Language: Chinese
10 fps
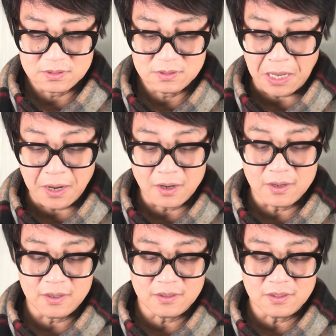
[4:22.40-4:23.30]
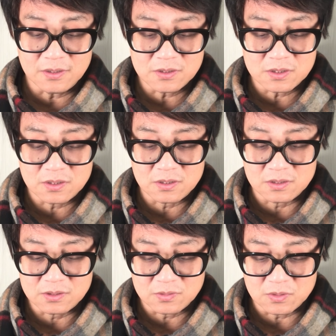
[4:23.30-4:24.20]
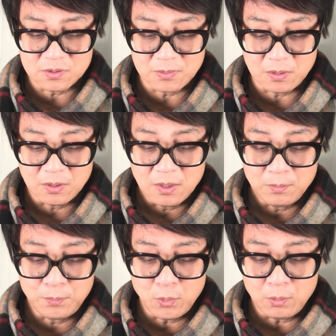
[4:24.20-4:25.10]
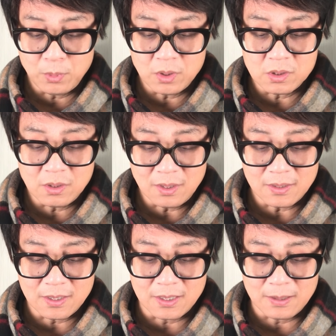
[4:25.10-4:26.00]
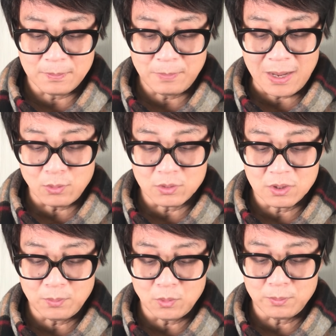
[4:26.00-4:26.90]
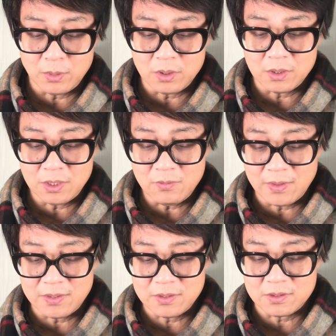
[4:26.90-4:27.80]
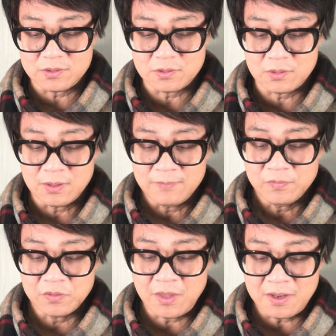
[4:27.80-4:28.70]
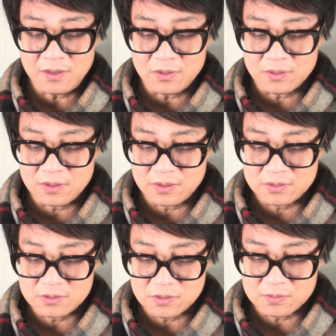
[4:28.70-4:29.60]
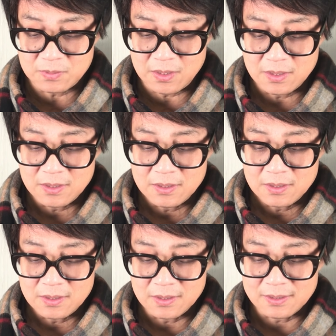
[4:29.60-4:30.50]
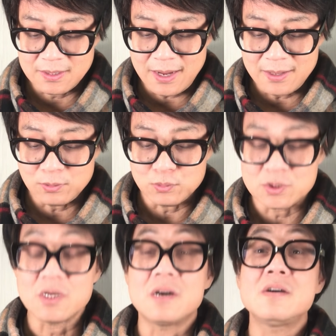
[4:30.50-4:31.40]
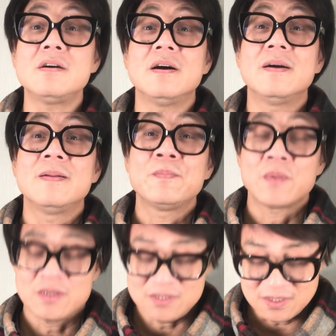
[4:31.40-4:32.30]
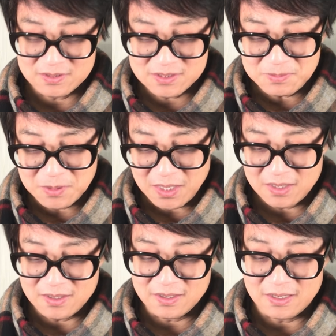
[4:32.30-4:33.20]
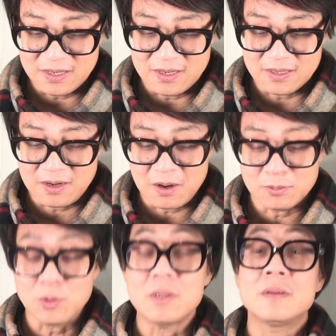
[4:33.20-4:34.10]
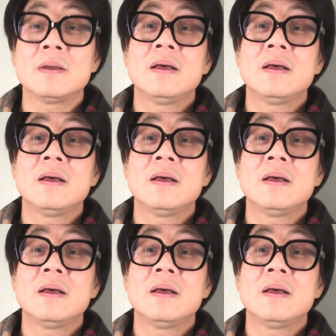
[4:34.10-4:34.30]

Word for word: 两个人，一个是叫做什么布隆伯格啊，巴鲁克布隆伯格，另外一个人是 Daniel 叫什么啊，盖土谢克，讲这么两个人啊，卡尔顿。